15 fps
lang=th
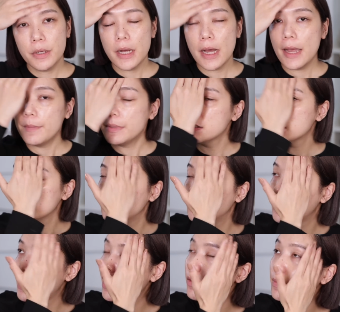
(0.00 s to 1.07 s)
เพื่อให้มันซึม
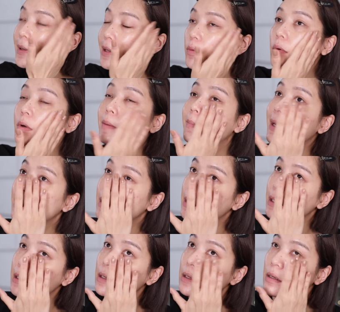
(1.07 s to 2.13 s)
เข้าผิวกำลัง
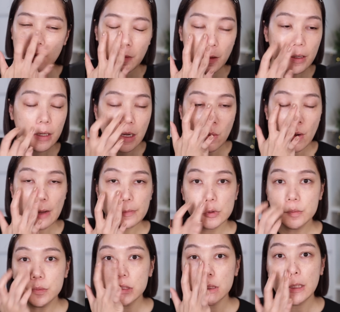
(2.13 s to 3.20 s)
ดีแล้วก็เหลือความ
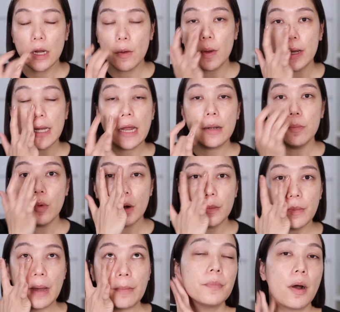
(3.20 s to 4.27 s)
ชุ่มชื้นเอาไว้ด้านบน
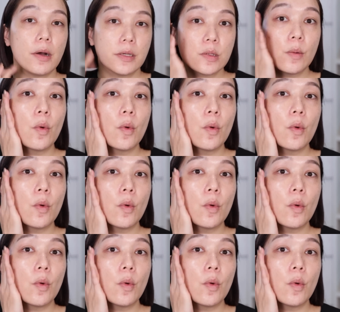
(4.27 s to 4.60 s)
แบบพอส